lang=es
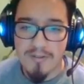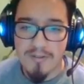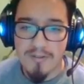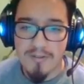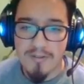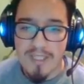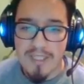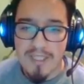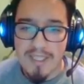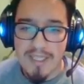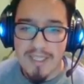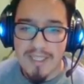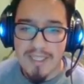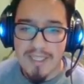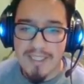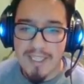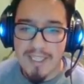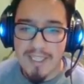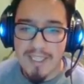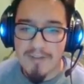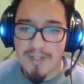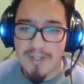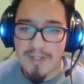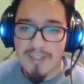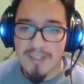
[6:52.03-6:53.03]
él
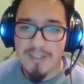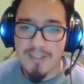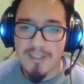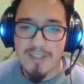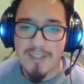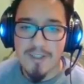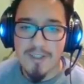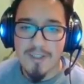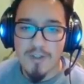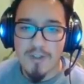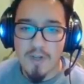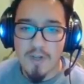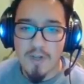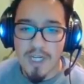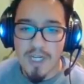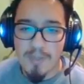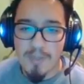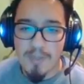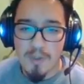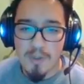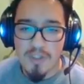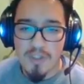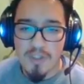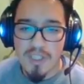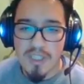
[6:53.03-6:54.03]
deriva con la
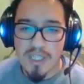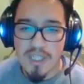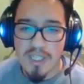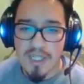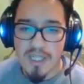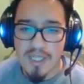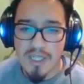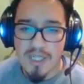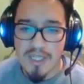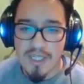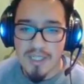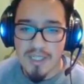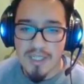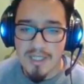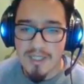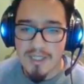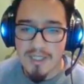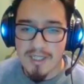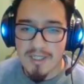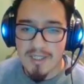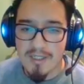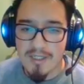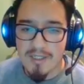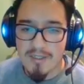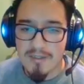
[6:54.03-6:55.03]

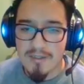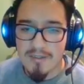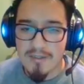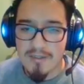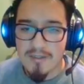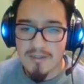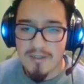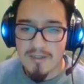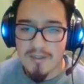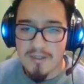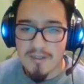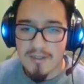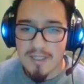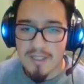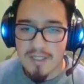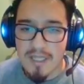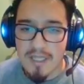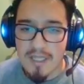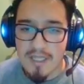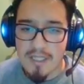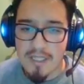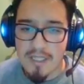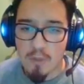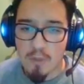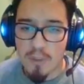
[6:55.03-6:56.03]
mochila eh, de
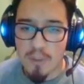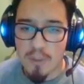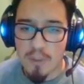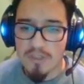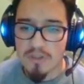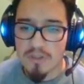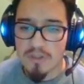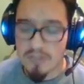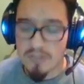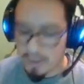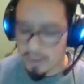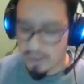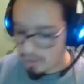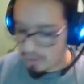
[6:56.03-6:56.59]
hueso, ¿cierto?